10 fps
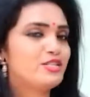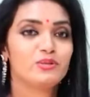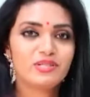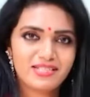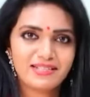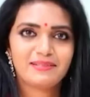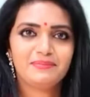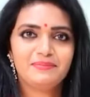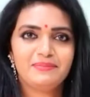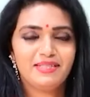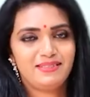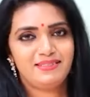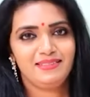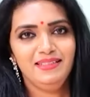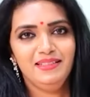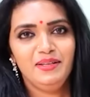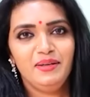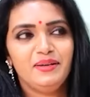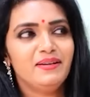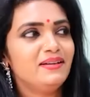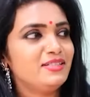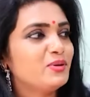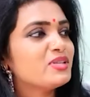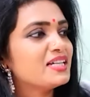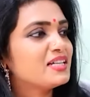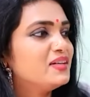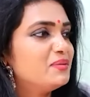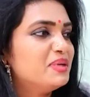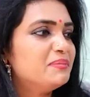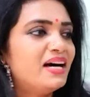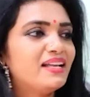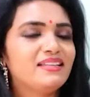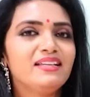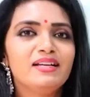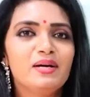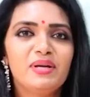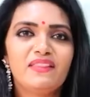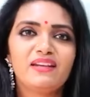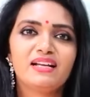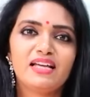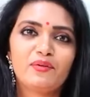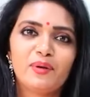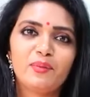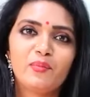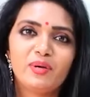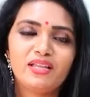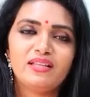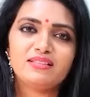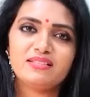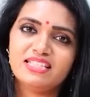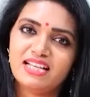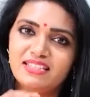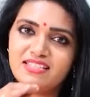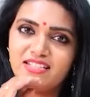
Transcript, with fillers: అశోక చక్రం ఎస్ అశోక్ చక్రవర్తి మన భారతీయులుగా మనందరం గర్వపడే మూమెంట్ అది అసలు జాతీయ